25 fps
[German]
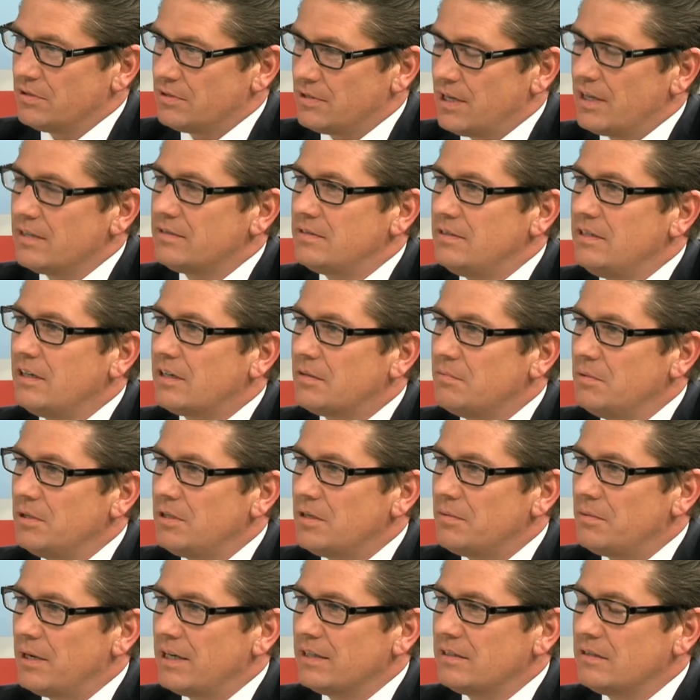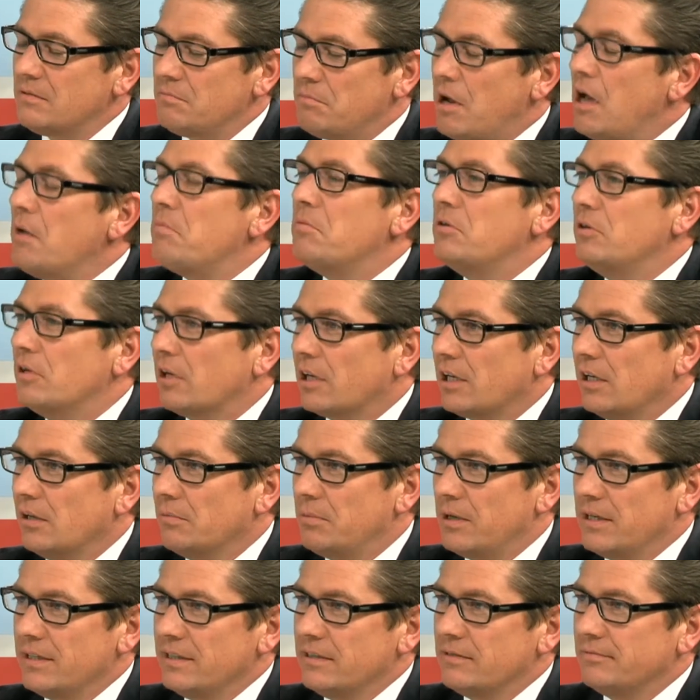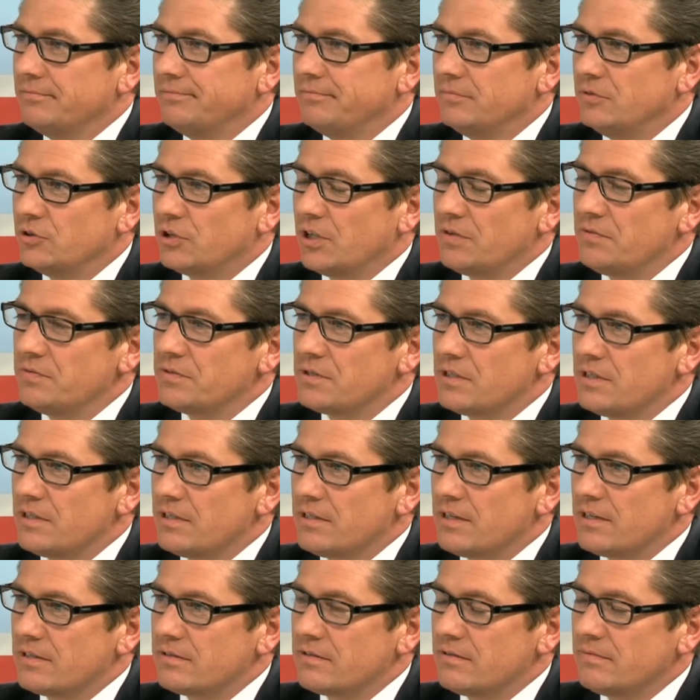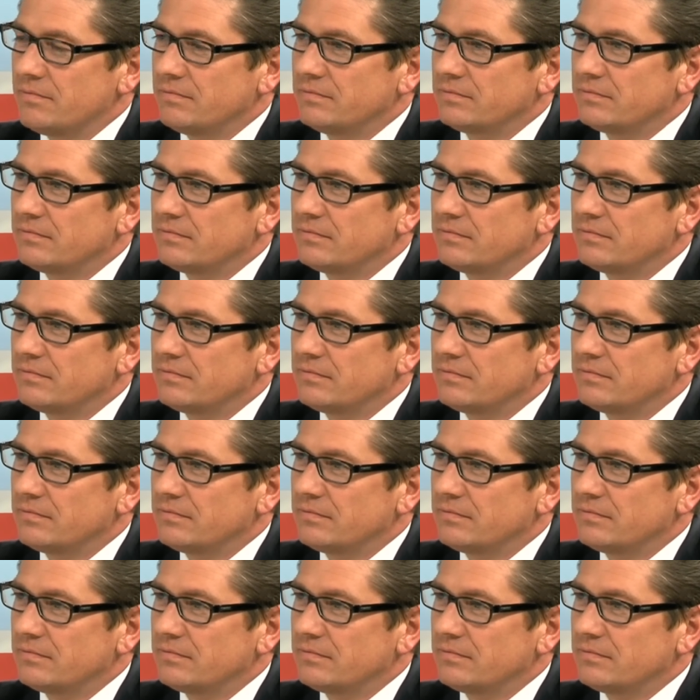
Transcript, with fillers: Das heißt, Ihre Mitarbeiter bleiben in der Regel bei Ihnen. Wie ja. schaffen Sie denn das?